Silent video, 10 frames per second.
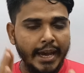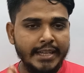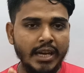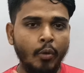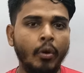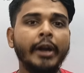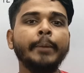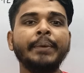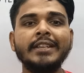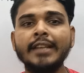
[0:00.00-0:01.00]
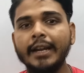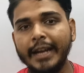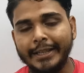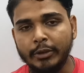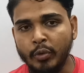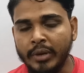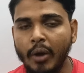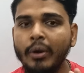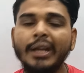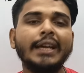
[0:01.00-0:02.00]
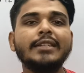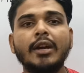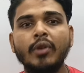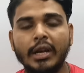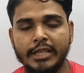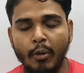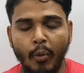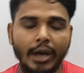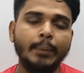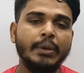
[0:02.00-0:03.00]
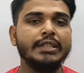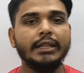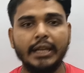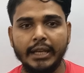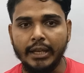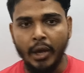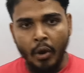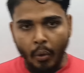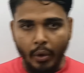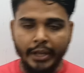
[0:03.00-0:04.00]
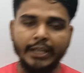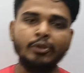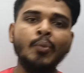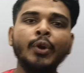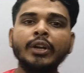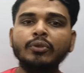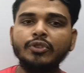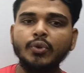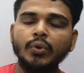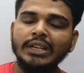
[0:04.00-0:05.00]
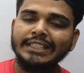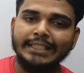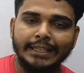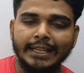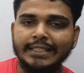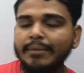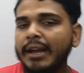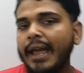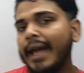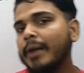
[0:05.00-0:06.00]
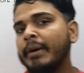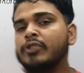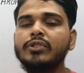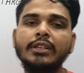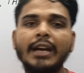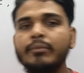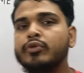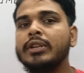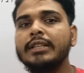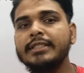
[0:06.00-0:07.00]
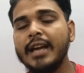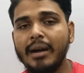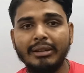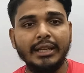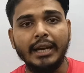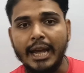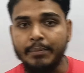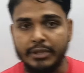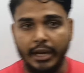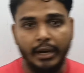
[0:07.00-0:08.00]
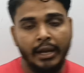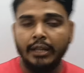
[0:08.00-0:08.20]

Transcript: এই যে ওয়ার্ক প্রেশার এটা তোমরা অনেকে জানো না যে ওয়ার্ক প্রেশারটা কি অনেকে তো মনে করছো জিডিএসে ভাই একবার যদি নাম চলে আসে আমাদের লাইফ সেট